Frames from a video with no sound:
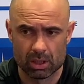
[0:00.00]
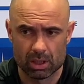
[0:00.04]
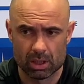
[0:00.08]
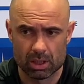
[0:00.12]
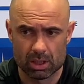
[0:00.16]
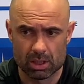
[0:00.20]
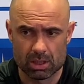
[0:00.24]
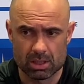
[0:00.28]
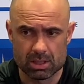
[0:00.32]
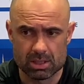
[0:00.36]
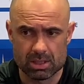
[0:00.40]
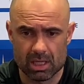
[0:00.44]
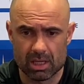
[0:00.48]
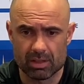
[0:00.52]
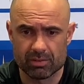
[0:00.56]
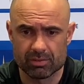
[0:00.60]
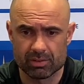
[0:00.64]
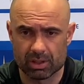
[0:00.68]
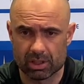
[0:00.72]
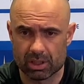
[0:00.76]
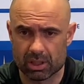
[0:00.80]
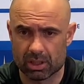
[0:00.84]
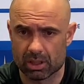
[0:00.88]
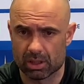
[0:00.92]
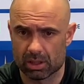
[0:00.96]
Ils savent
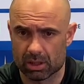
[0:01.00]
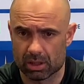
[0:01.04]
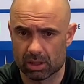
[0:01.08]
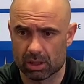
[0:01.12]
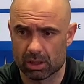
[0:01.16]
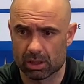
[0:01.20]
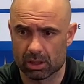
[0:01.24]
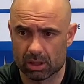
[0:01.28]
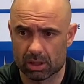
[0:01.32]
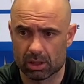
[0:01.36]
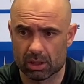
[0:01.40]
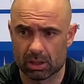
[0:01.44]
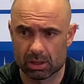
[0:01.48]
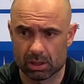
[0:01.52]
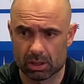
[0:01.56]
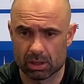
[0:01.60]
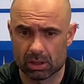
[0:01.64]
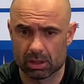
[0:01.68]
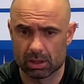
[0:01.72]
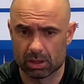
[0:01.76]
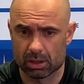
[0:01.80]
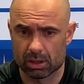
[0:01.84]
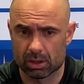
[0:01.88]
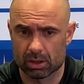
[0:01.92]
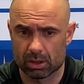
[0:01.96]
qu'on
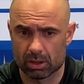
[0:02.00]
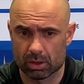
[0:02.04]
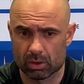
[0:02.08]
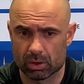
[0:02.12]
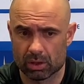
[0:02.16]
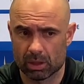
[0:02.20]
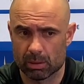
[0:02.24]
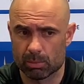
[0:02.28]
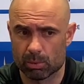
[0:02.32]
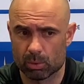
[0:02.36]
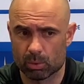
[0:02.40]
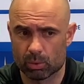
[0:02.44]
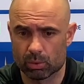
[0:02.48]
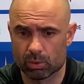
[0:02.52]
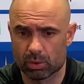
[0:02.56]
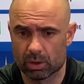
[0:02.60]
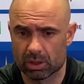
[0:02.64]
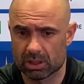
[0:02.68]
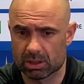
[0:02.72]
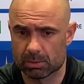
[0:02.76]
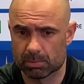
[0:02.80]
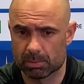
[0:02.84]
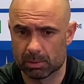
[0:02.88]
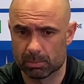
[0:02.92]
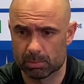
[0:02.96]
a, a, beaucoup de
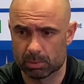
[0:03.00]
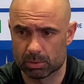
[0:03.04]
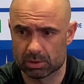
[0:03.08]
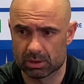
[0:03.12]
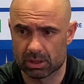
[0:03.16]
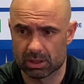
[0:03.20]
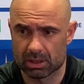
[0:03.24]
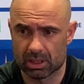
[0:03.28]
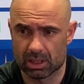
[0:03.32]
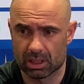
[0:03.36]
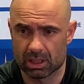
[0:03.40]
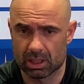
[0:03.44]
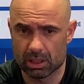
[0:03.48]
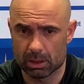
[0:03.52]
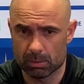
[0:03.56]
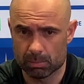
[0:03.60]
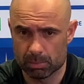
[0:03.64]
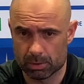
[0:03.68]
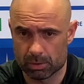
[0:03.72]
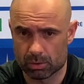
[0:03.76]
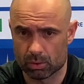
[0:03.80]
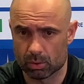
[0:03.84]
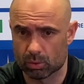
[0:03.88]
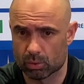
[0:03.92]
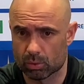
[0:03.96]
respect pour cette
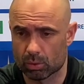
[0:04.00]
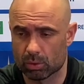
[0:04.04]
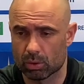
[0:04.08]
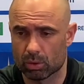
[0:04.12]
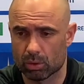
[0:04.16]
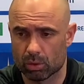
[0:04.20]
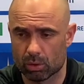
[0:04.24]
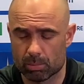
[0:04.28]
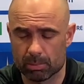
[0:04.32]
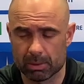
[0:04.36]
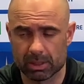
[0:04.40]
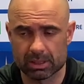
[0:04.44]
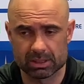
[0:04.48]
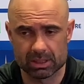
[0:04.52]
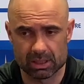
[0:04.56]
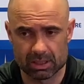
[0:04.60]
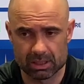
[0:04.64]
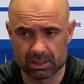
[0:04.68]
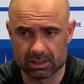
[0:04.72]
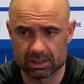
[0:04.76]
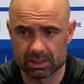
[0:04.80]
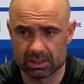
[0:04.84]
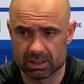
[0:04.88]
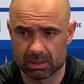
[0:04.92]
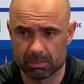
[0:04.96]
équipe. Surtout le, le match
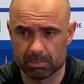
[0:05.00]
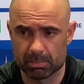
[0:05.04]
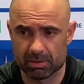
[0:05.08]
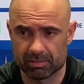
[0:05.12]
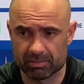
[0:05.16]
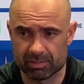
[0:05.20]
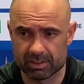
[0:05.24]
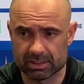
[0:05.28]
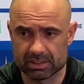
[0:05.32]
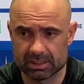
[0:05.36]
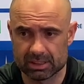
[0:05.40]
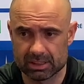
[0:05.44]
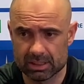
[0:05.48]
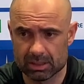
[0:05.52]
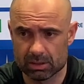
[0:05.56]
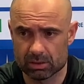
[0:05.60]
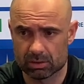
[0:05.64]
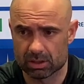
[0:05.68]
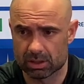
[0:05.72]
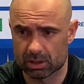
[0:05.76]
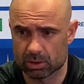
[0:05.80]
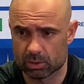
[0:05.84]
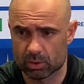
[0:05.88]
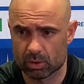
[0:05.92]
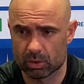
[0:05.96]
aller, c'était pas facile.
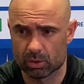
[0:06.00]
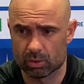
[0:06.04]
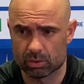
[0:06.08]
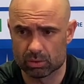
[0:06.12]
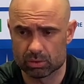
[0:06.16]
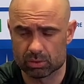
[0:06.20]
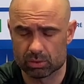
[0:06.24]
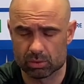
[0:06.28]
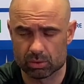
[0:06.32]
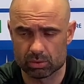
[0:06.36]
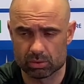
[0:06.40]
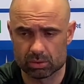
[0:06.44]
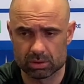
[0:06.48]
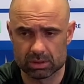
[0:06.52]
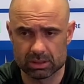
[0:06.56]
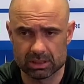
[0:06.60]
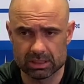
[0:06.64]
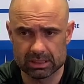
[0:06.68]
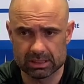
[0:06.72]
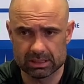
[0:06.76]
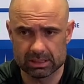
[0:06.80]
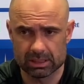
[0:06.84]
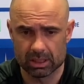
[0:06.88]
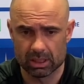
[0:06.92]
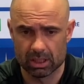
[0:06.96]
On a joué 11 contre
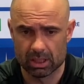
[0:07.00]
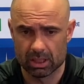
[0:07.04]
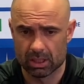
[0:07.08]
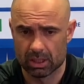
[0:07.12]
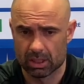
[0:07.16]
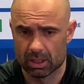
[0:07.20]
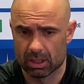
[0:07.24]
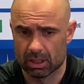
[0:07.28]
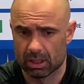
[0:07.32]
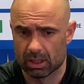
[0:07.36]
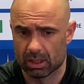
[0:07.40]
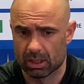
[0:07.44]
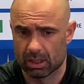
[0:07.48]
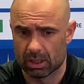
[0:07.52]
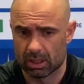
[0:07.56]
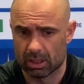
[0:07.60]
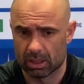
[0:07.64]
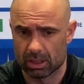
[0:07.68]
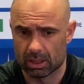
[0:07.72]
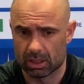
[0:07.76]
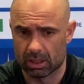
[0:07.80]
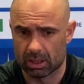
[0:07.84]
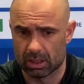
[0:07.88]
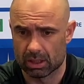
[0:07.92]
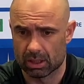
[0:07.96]
10.
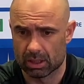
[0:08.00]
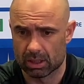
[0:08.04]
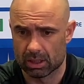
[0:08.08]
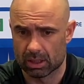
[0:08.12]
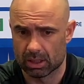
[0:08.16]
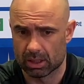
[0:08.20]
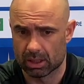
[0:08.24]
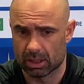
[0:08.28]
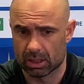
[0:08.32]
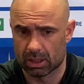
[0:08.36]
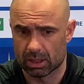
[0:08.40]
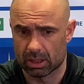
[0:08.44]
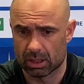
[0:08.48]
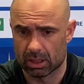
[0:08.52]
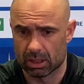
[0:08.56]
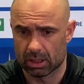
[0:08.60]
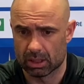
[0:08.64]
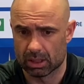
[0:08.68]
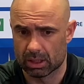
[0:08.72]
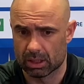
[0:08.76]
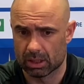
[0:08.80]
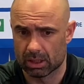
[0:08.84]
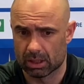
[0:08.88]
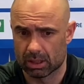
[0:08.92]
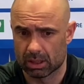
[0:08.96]

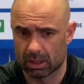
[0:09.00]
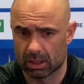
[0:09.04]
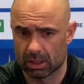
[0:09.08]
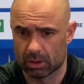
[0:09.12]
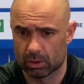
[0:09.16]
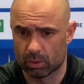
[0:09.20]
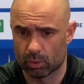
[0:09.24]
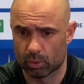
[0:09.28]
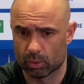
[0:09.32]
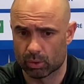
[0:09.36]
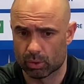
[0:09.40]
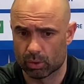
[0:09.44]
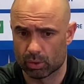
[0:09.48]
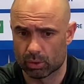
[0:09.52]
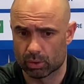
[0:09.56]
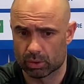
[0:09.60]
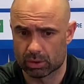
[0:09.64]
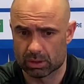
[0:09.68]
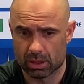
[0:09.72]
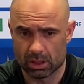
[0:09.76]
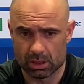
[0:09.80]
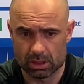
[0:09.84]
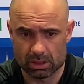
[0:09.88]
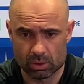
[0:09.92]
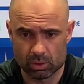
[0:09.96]
Euh, donc euh,
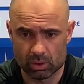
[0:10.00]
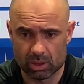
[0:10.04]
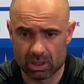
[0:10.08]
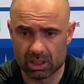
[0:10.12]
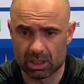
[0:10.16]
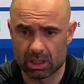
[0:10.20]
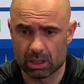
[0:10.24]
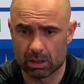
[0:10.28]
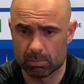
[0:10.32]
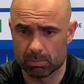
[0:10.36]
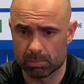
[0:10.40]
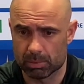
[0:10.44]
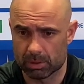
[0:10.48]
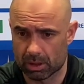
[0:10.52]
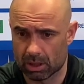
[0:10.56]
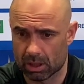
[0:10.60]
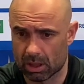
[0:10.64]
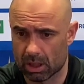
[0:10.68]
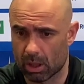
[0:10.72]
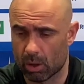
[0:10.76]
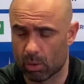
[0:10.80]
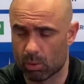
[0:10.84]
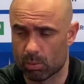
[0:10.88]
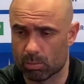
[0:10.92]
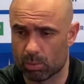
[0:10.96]
c'est une équipe
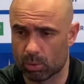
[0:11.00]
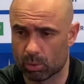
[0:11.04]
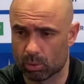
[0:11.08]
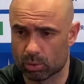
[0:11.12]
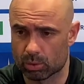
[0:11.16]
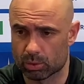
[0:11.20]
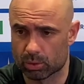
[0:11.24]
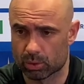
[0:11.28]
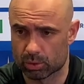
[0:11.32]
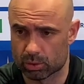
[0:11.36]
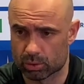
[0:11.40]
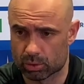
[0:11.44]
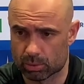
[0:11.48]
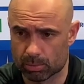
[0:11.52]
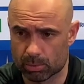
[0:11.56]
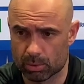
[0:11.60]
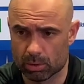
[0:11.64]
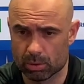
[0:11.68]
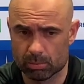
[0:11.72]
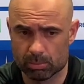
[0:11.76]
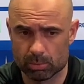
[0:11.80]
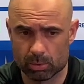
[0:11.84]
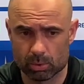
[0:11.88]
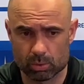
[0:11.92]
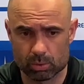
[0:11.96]
qui a eu beaucoup de
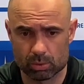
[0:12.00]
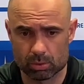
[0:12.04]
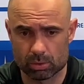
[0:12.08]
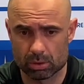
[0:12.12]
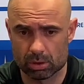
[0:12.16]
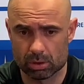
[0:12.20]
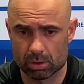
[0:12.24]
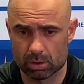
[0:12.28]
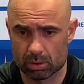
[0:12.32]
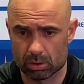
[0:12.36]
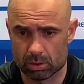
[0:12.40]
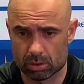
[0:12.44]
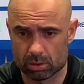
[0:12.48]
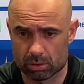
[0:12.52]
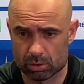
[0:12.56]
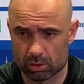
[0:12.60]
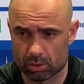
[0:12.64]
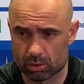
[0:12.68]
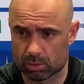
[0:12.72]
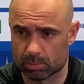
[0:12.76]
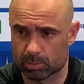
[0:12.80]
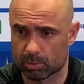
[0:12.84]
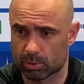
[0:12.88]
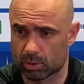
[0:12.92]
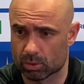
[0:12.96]
changements, beaucoup de euh,
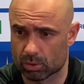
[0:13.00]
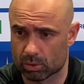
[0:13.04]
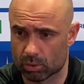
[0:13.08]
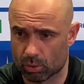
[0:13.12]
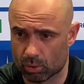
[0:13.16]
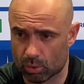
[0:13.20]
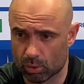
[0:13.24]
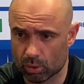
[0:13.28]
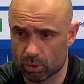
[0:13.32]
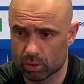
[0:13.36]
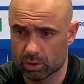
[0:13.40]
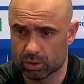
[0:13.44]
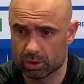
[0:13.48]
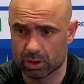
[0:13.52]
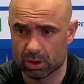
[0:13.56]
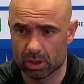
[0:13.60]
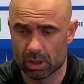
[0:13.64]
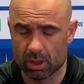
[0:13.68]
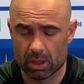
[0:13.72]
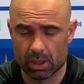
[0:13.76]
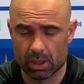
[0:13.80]
changements de coach.